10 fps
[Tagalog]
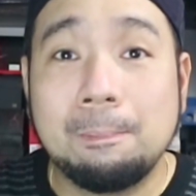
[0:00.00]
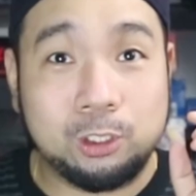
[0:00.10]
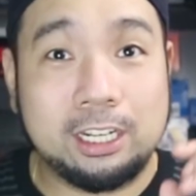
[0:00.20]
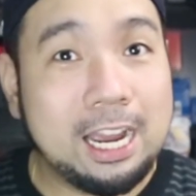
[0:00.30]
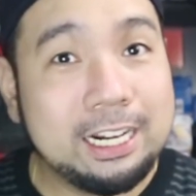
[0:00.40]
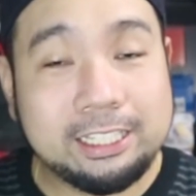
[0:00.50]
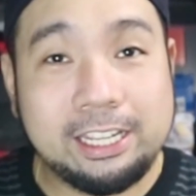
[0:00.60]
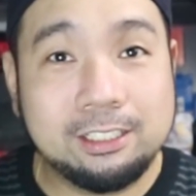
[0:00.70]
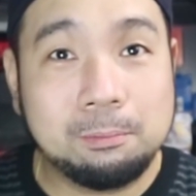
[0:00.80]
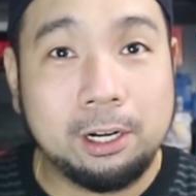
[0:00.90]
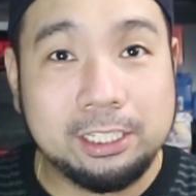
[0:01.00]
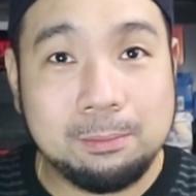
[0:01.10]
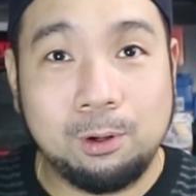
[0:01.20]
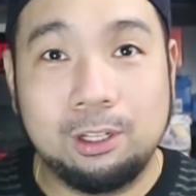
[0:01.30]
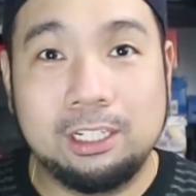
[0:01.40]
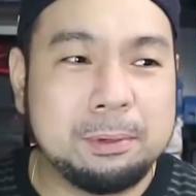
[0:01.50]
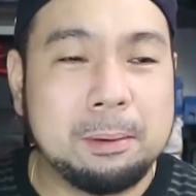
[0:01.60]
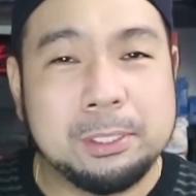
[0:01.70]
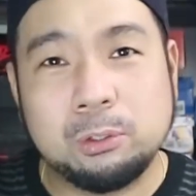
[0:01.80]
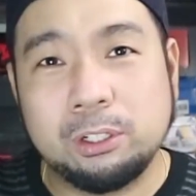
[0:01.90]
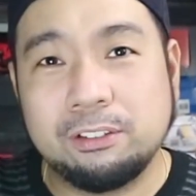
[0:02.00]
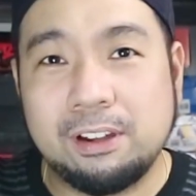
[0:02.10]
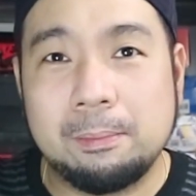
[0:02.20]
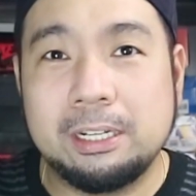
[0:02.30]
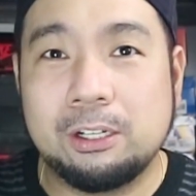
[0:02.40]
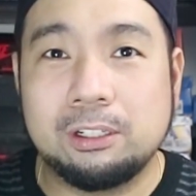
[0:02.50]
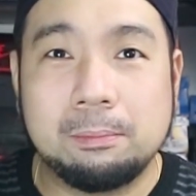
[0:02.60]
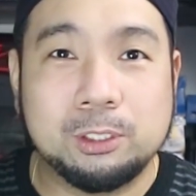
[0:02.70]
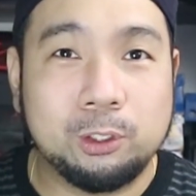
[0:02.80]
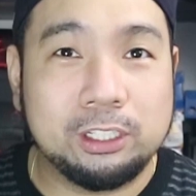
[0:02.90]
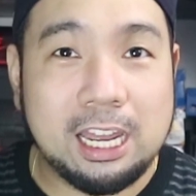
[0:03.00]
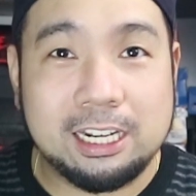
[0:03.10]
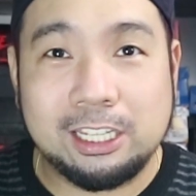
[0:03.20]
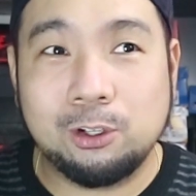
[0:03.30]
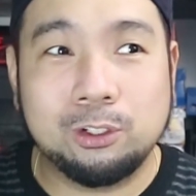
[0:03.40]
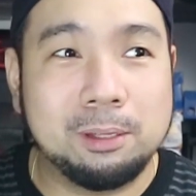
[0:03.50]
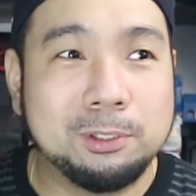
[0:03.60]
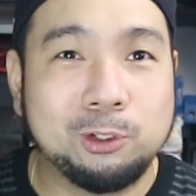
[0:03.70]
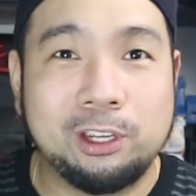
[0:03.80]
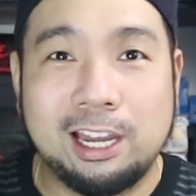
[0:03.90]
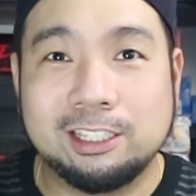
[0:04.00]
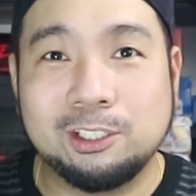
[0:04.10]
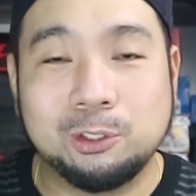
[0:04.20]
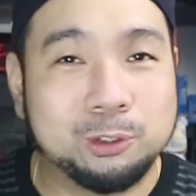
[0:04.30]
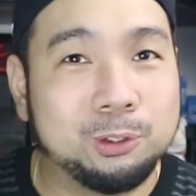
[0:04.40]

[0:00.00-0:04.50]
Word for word: So, nanggaling tayo ng Marky Mall. Siyempre, na-miss ko rin yung family ko, na-miss ko yung nanay ko, na-miss ko yung ate ko.